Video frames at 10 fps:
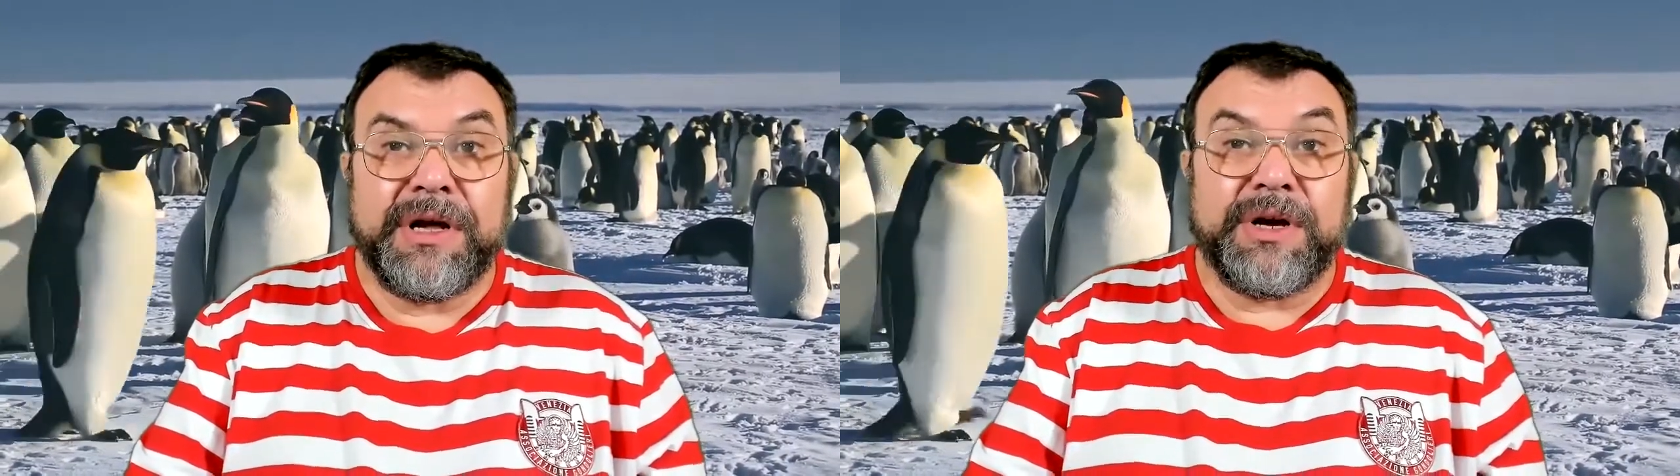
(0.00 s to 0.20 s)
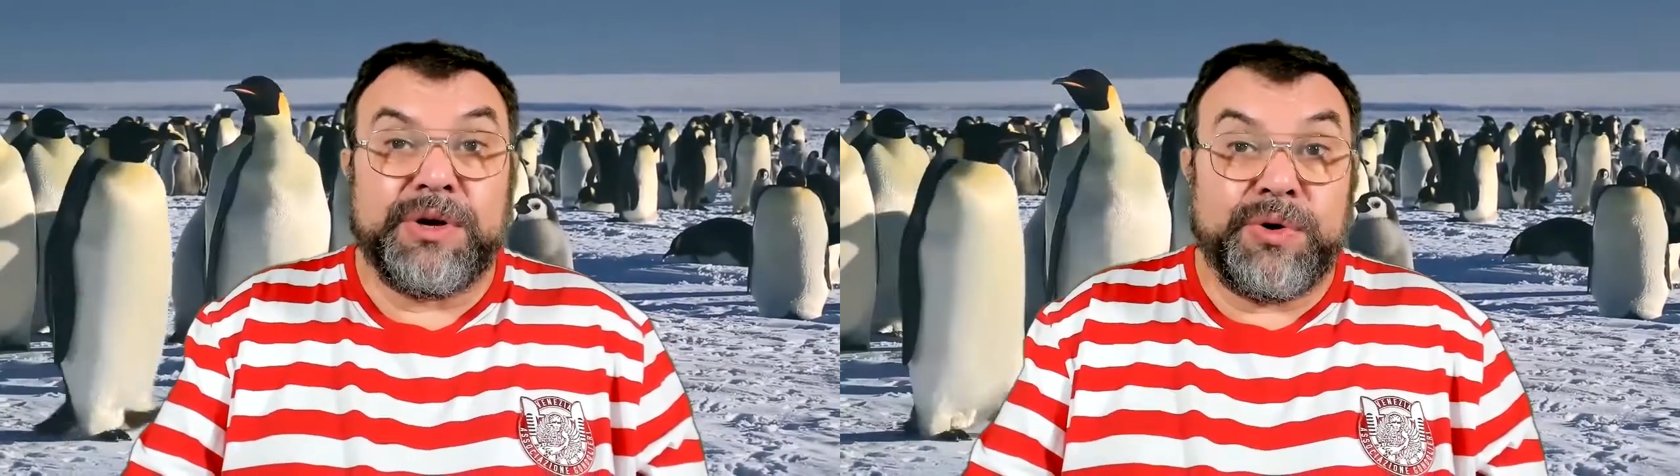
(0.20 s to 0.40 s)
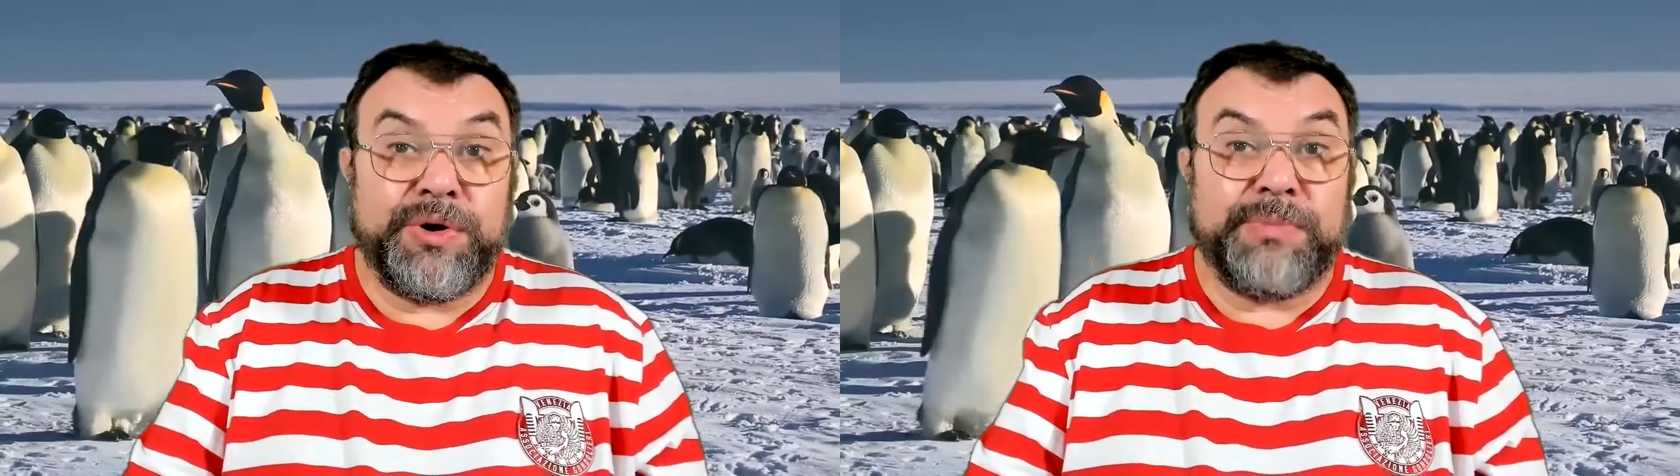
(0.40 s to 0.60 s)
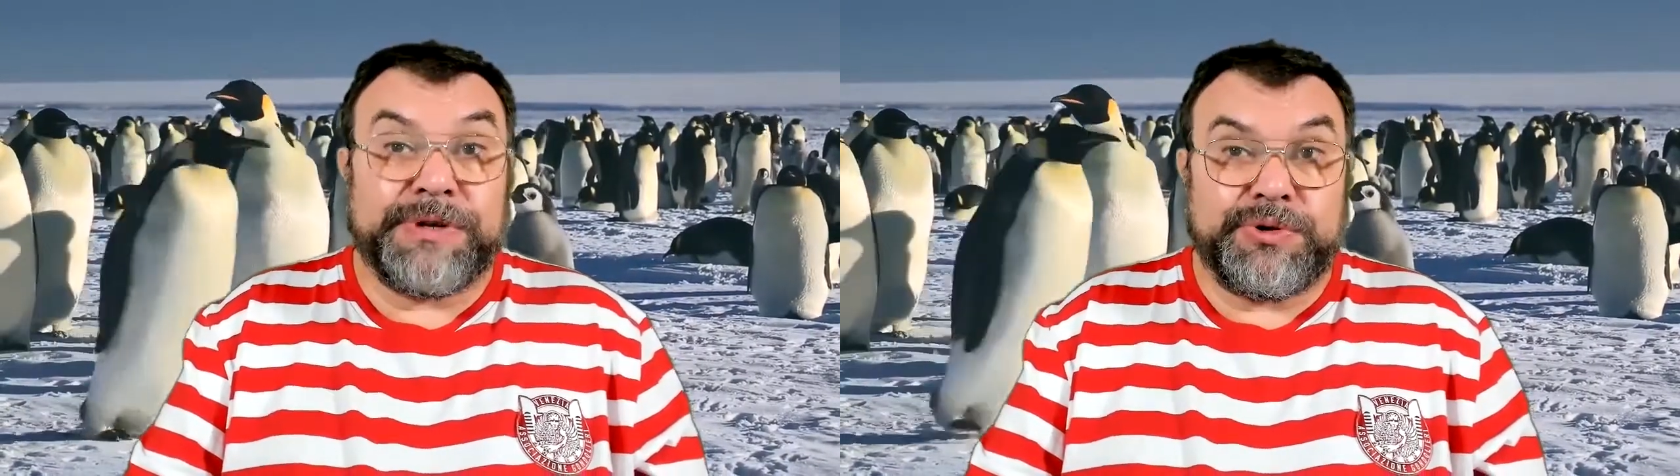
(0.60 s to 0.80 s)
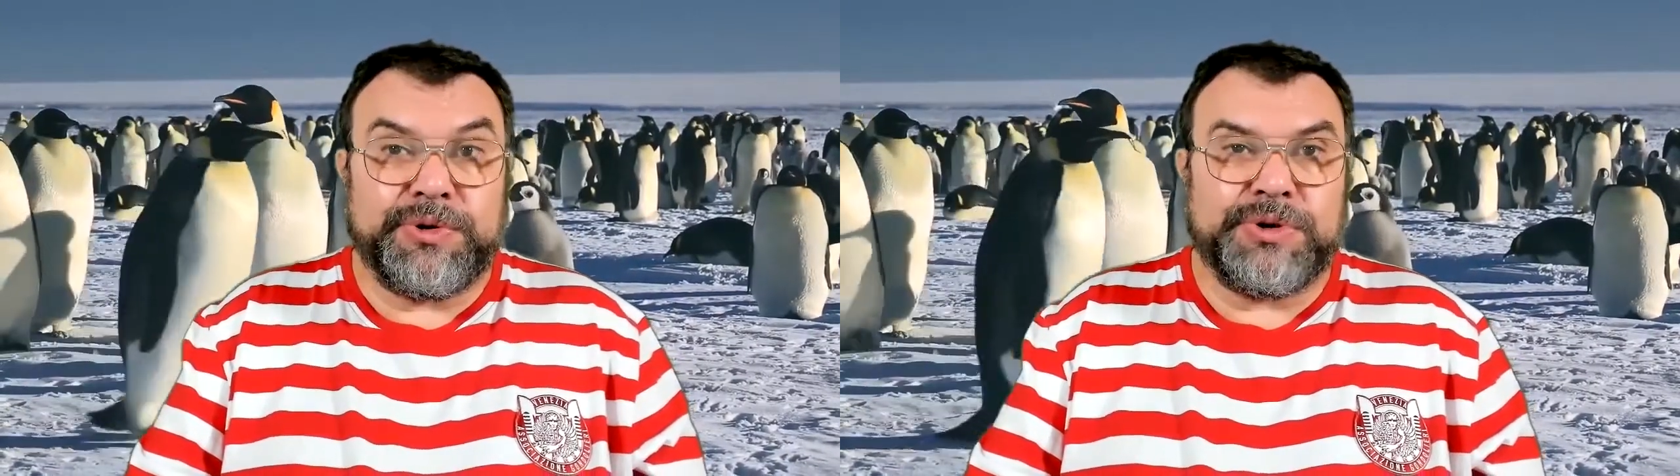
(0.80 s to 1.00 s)
Но
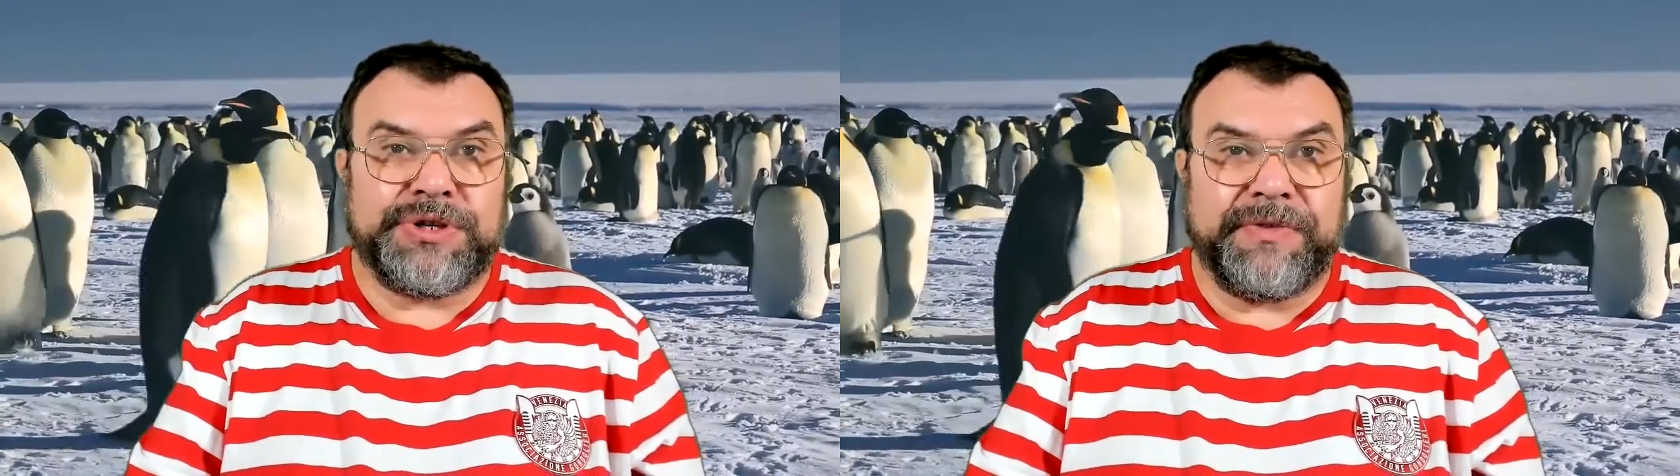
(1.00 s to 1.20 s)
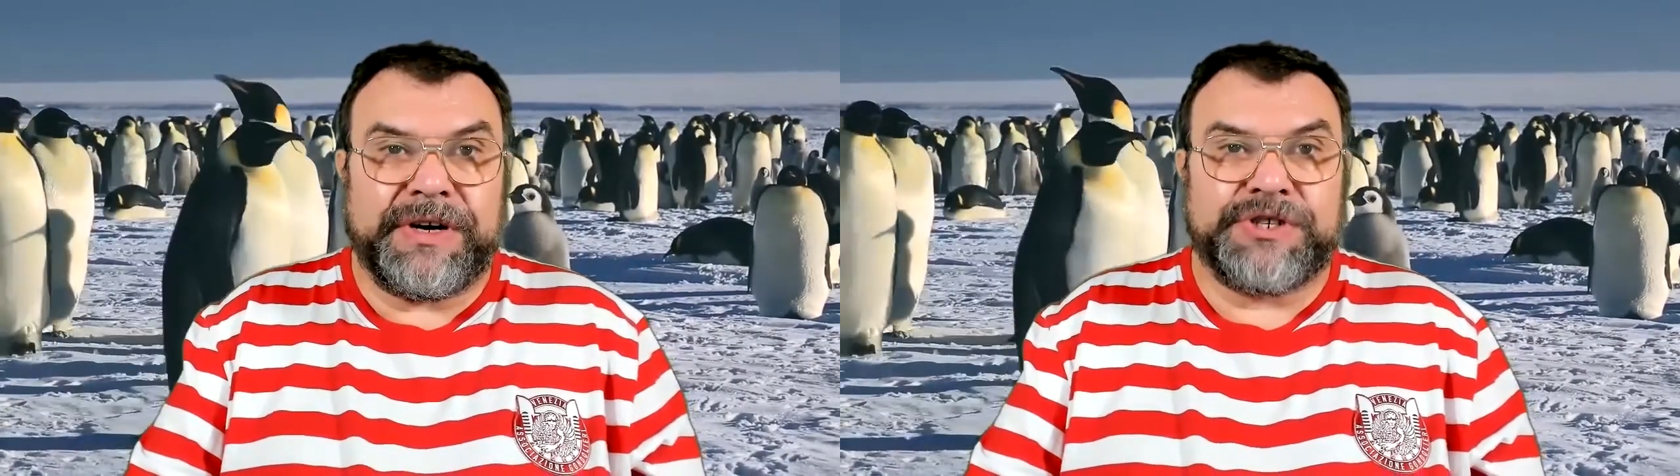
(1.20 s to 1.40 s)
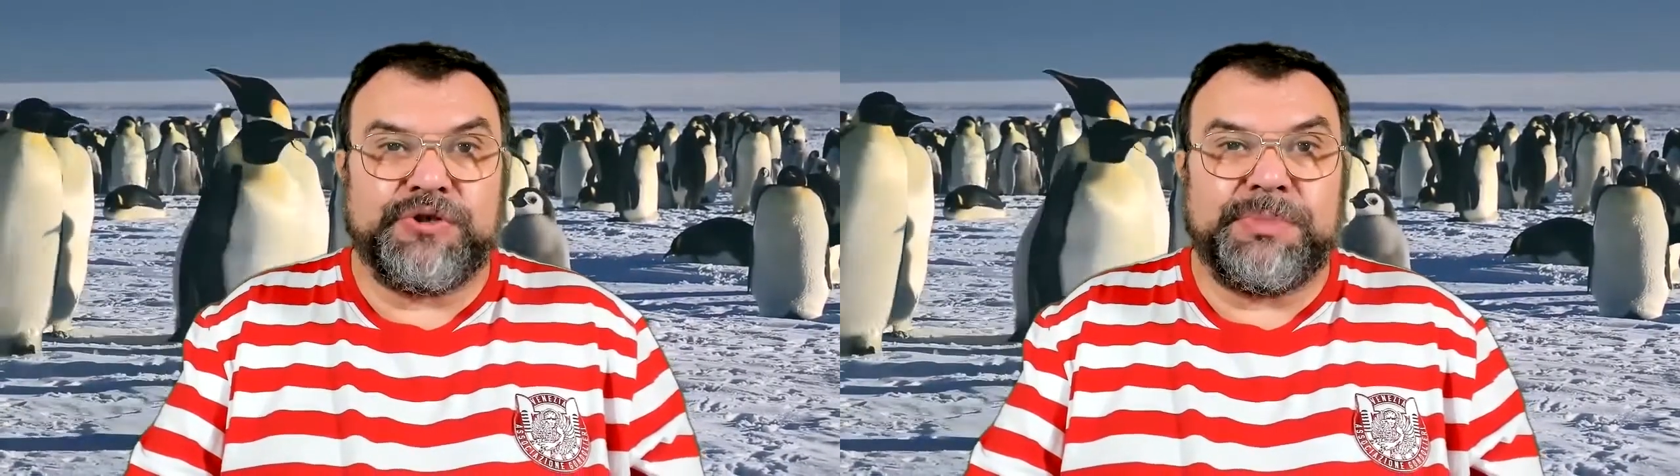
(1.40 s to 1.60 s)
поскольку очень важно